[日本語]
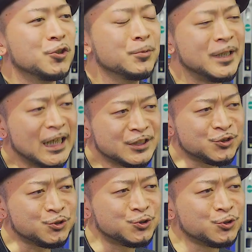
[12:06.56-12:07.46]
海
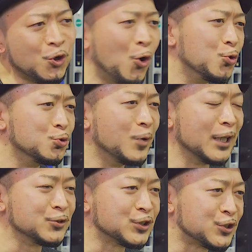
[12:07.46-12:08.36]
ラッシュ中の
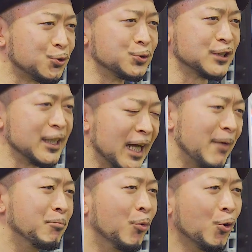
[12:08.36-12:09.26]
上乗せ詳細
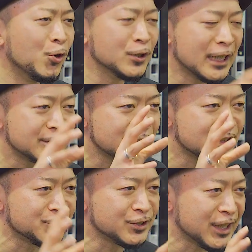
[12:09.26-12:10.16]
やボーナスにつ